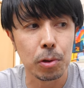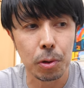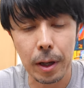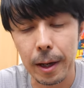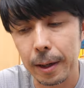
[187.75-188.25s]
う
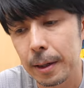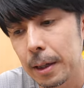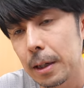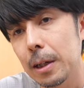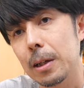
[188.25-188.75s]
ので、
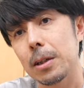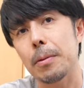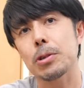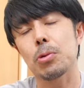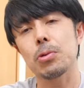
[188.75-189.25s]

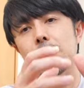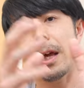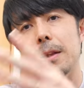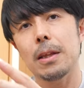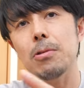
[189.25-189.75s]
やっぱその
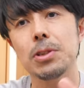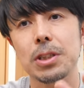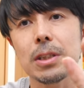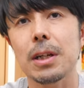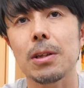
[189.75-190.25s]
3年の
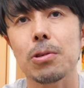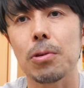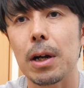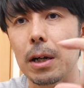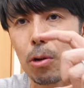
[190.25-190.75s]
進化ってい
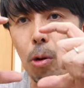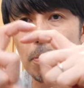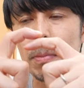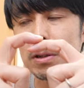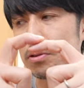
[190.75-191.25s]
うのが
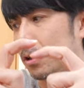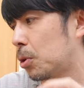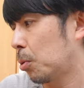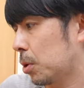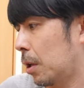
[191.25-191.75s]
コンパクトな
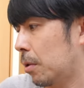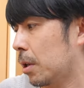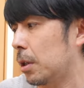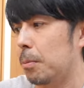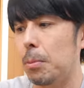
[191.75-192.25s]
筐体の
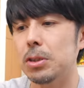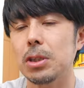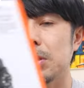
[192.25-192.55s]
中にめっちゃ